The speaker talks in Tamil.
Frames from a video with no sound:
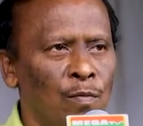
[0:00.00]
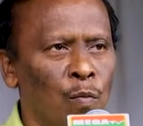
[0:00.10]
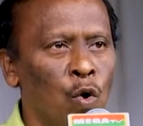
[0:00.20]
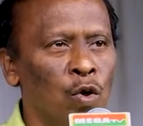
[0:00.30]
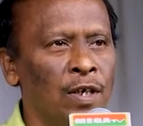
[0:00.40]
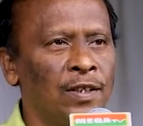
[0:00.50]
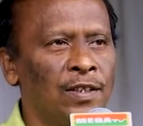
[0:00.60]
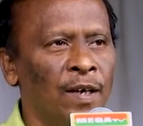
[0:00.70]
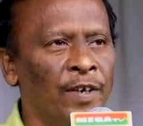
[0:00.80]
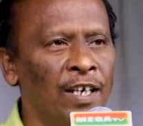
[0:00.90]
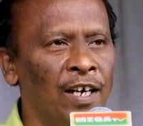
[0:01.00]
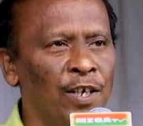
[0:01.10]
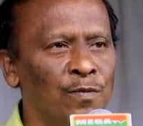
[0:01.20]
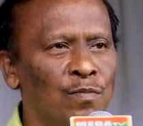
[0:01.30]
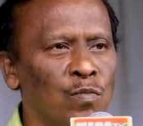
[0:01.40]
மோனத்
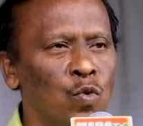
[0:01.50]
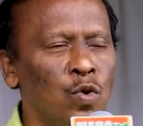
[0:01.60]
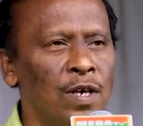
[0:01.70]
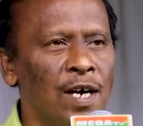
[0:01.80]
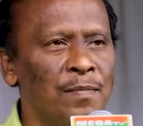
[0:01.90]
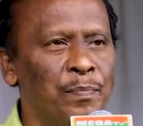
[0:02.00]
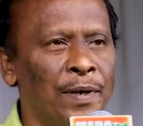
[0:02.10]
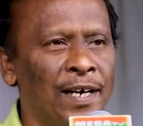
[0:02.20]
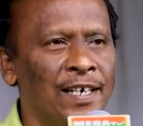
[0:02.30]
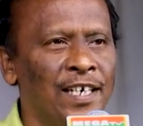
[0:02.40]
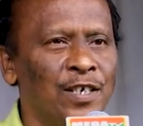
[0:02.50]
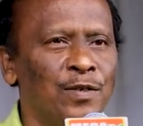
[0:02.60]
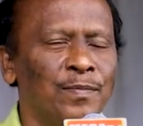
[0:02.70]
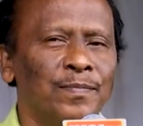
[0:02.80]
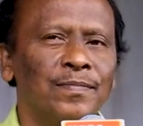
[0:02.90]
தவநிலையும் மூன்றாம்
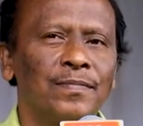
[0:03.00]
பிறையழகும்